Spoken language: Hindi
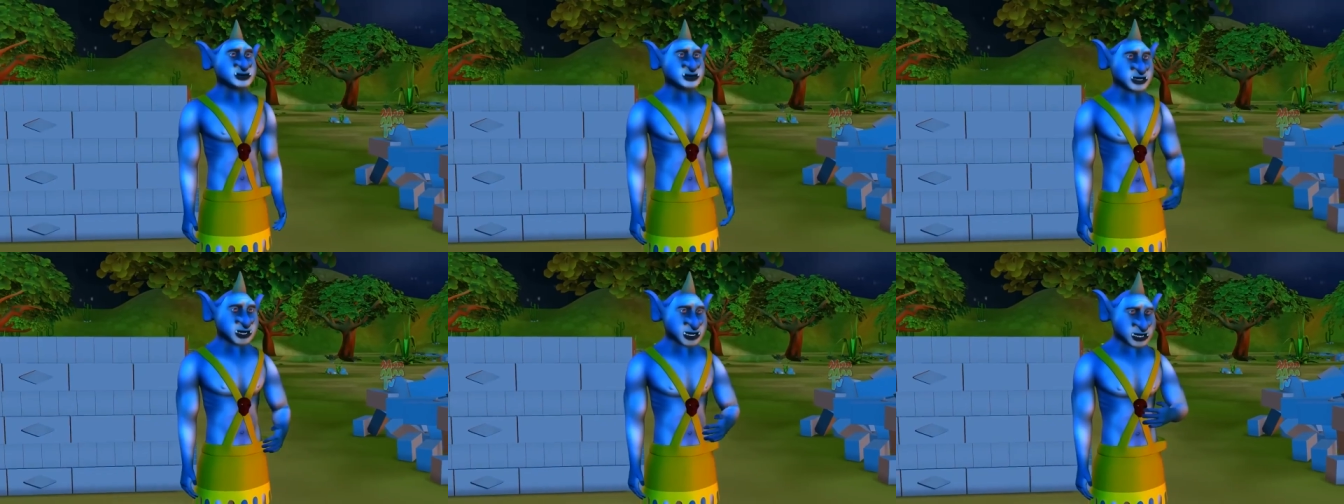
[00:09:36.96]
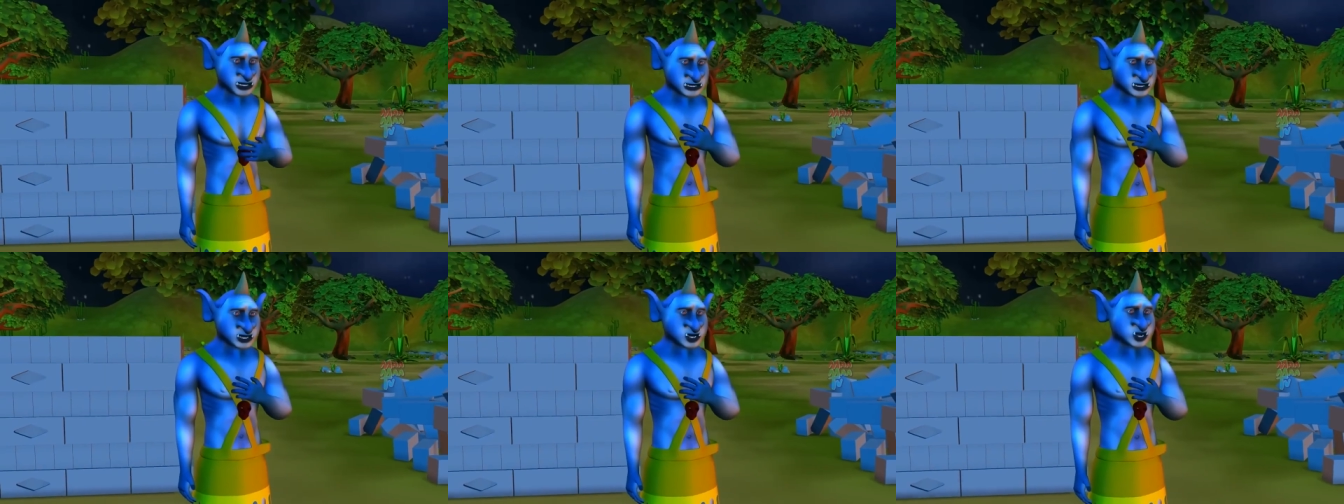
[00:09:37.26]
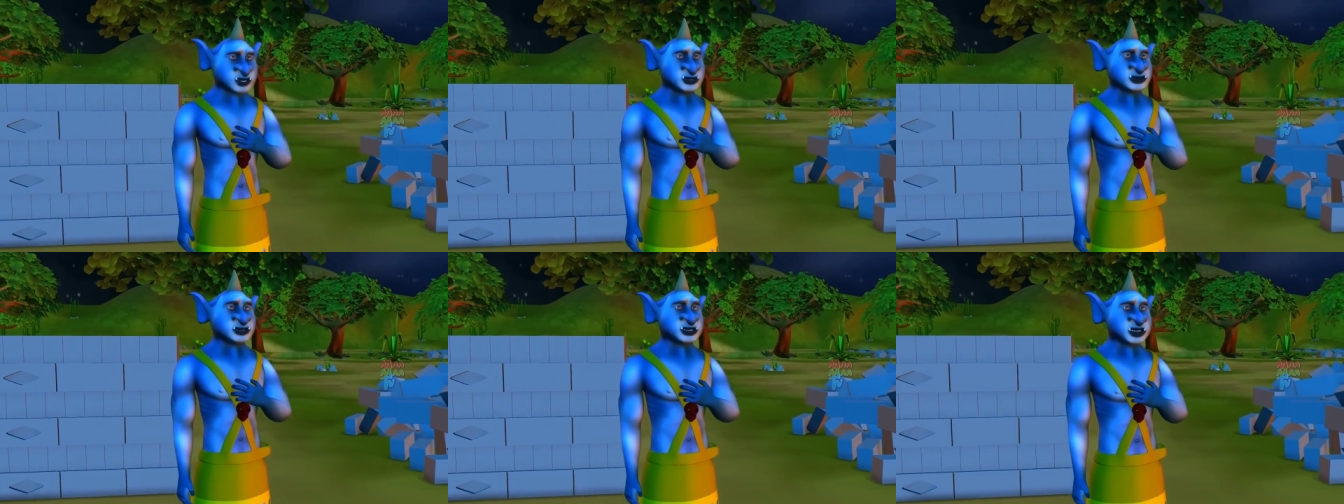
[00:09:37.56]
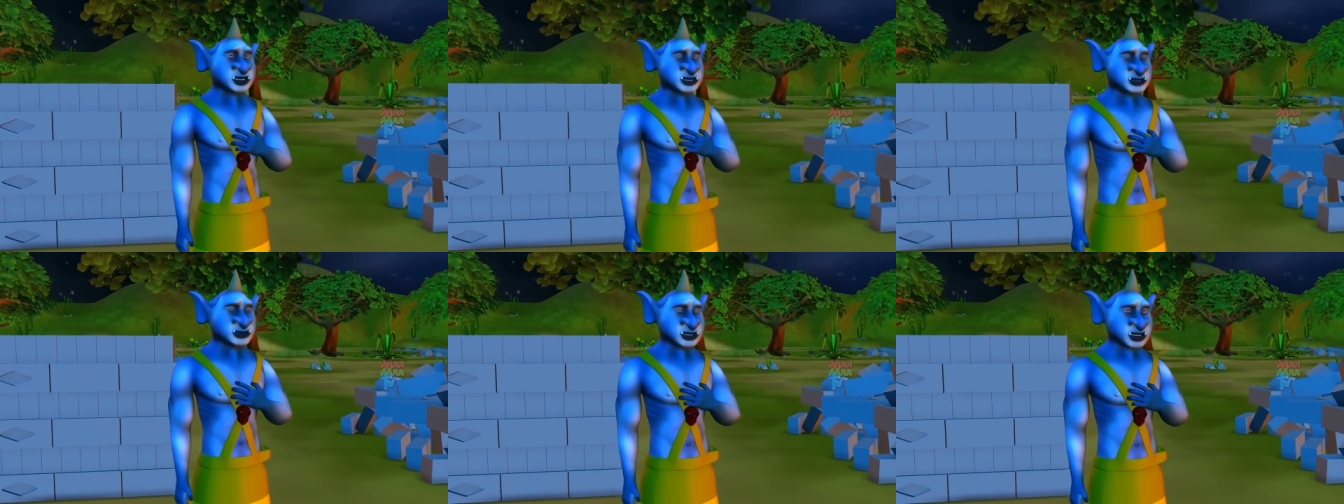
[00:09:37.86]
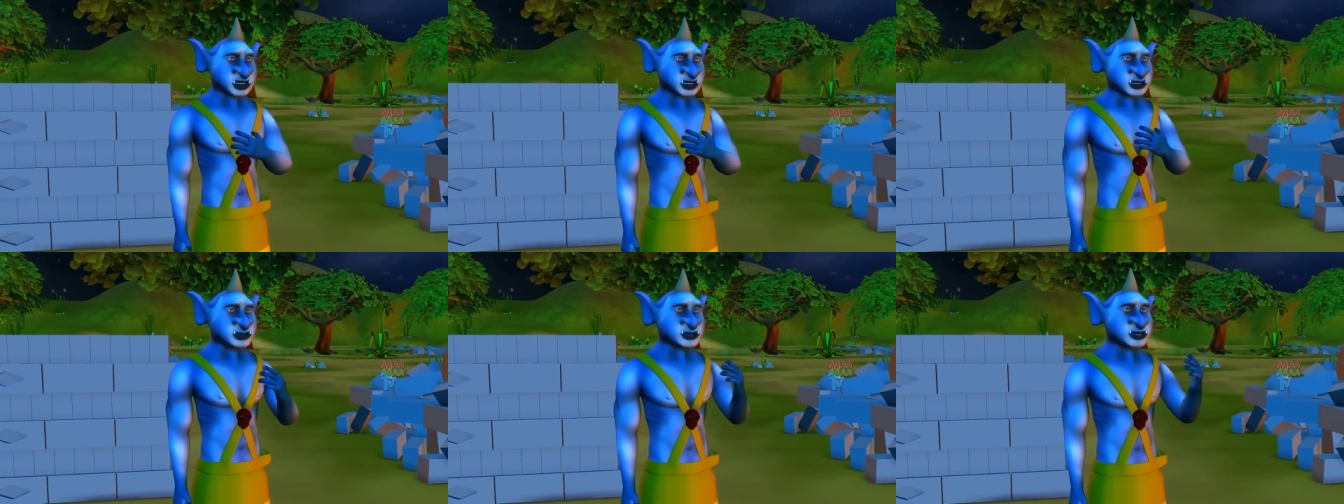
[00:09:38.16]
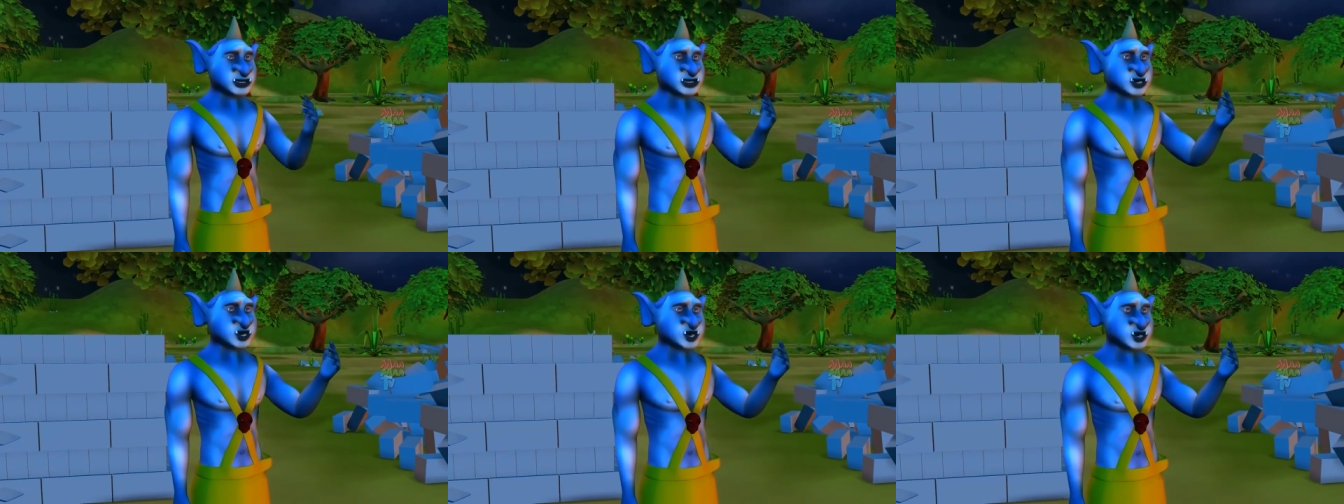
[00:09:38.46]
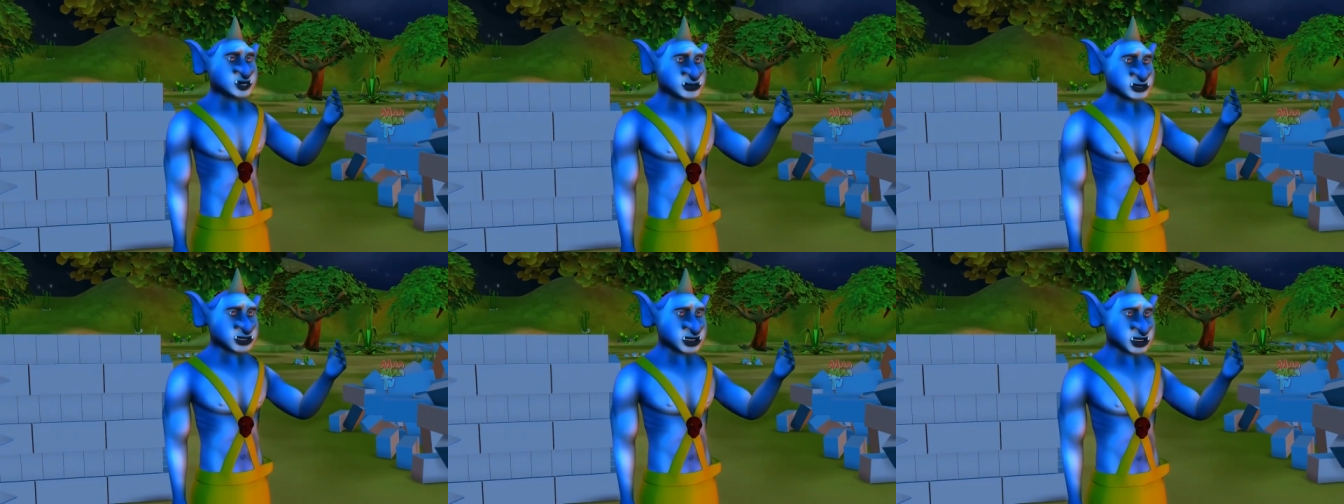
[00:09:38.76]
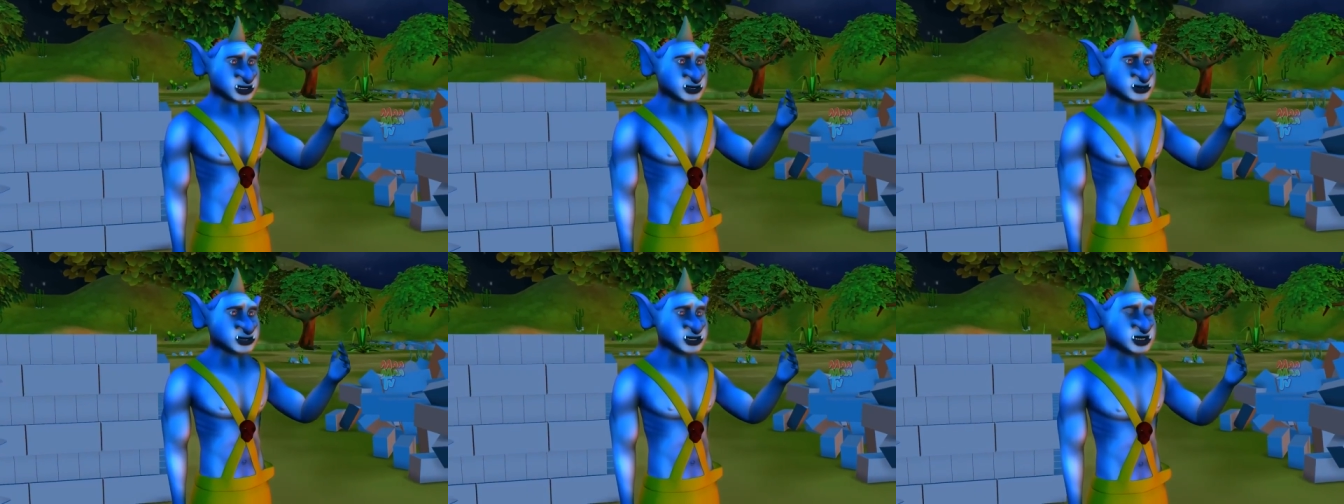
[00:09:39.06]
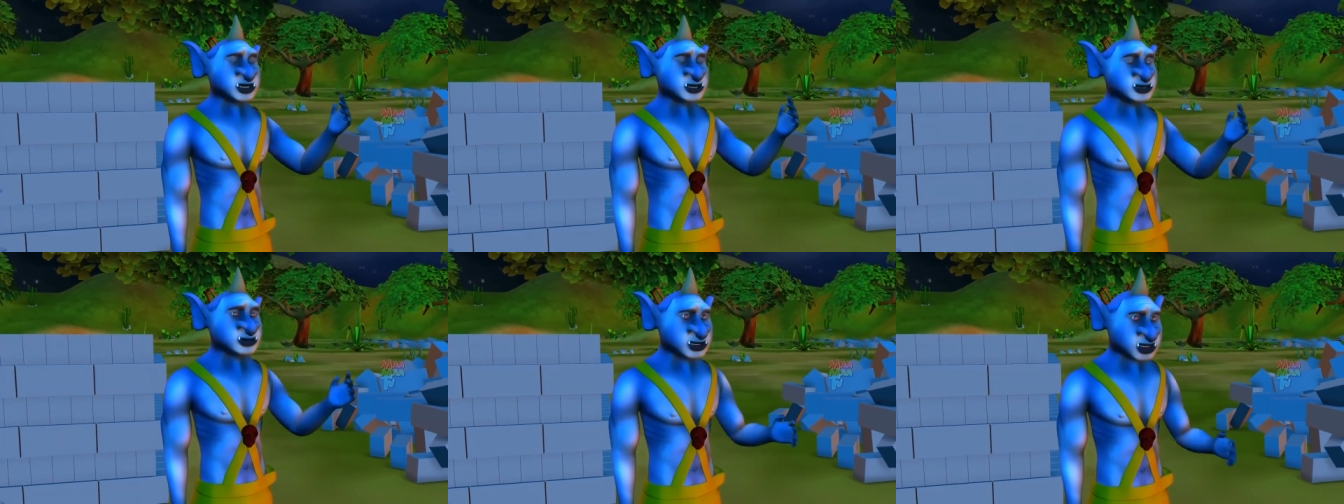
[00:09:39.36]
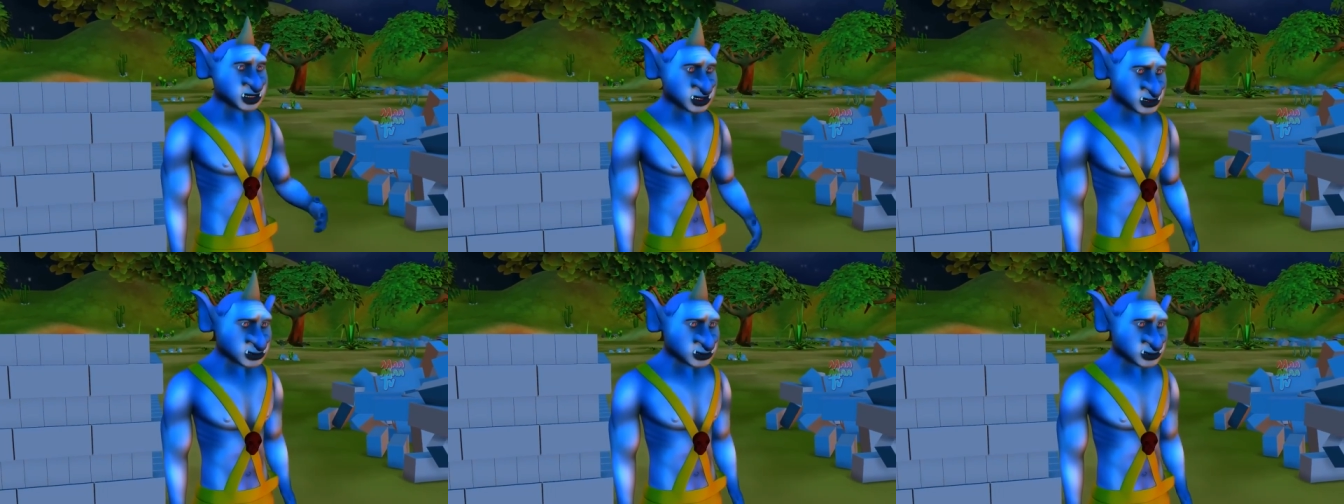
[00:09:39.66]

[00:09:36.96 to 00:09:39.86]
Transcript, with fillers: मैंने सुना है इंसान बहुत लालची होता